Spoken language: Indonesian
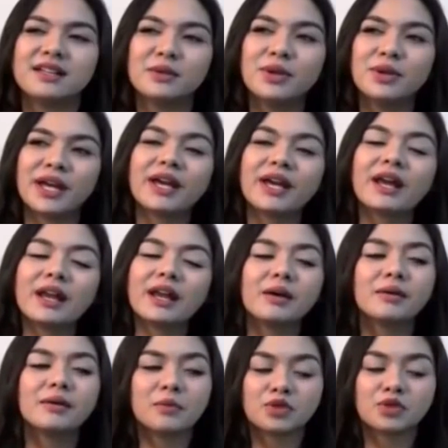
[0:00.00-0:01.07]
diundangnya karena
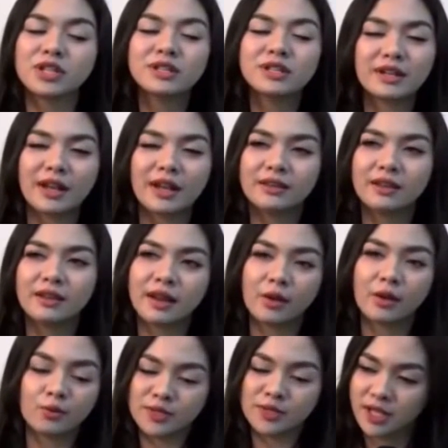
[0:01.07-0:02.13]
maksudnya terkait
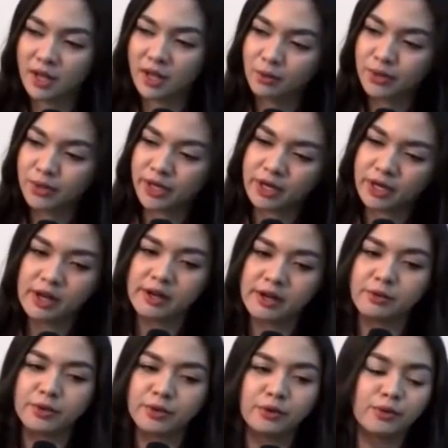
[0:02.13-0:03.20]
dengan aku misalnya aku dan ada
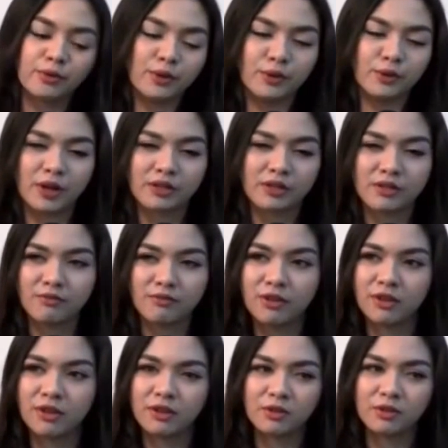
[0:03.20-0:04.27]
adikku di, diundang ke
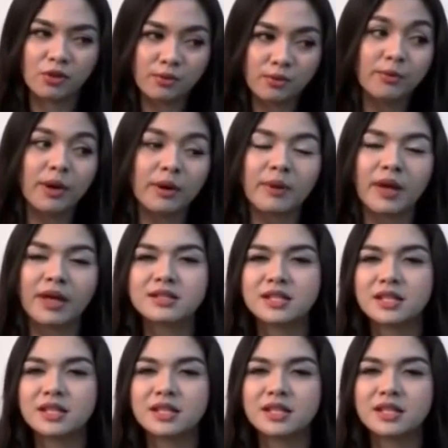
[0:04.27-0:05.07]
TV gitu ke beberapa